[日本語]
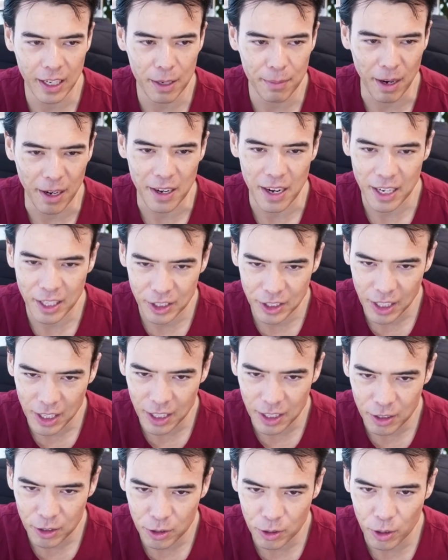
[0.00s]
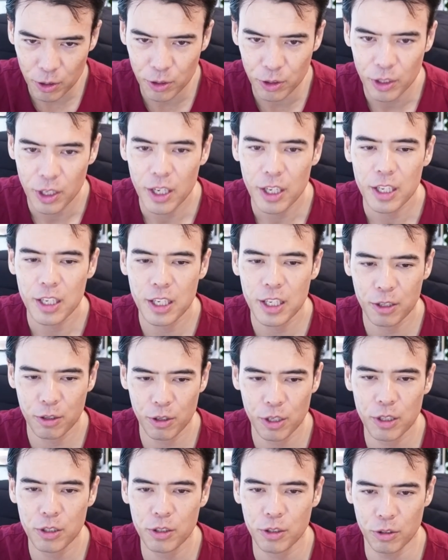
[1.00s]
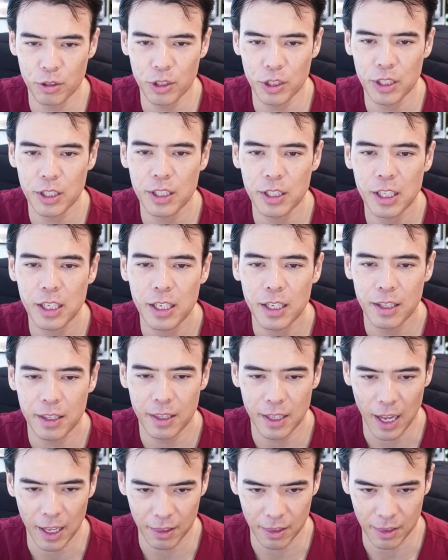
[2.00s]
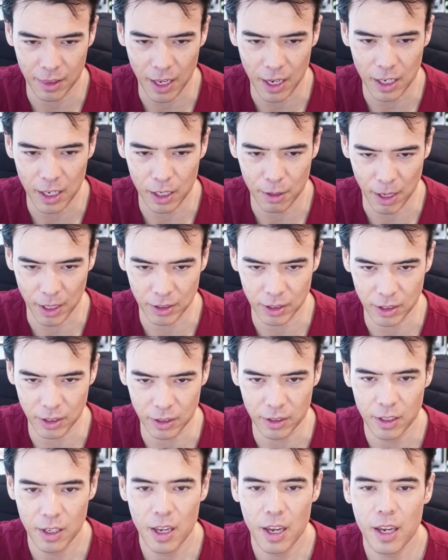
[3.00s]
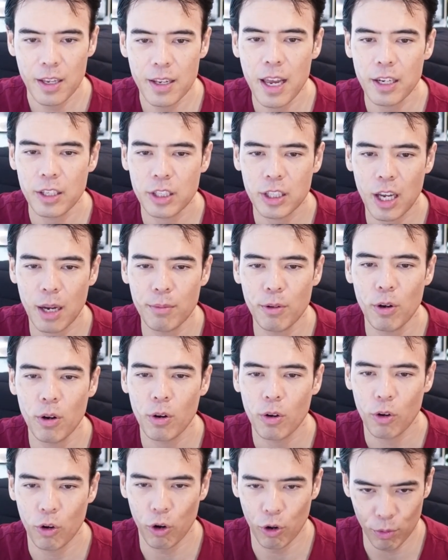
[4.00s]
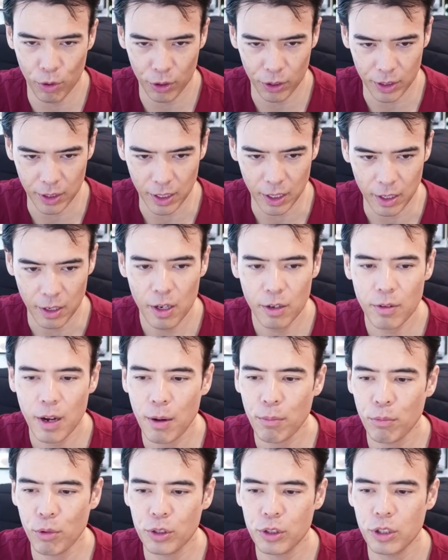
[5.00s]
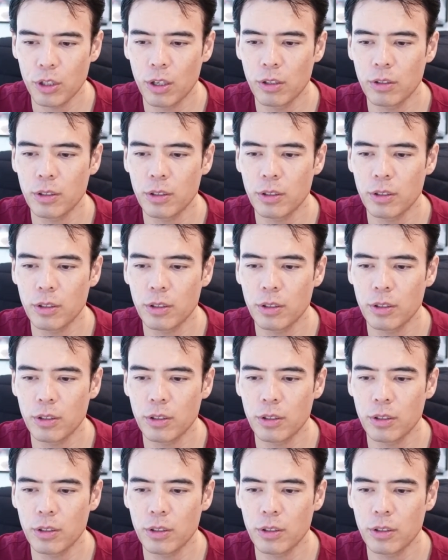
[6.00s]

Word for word: 今、歴史的にすごく低い水準になっています。で、しかもコモルティはもちろ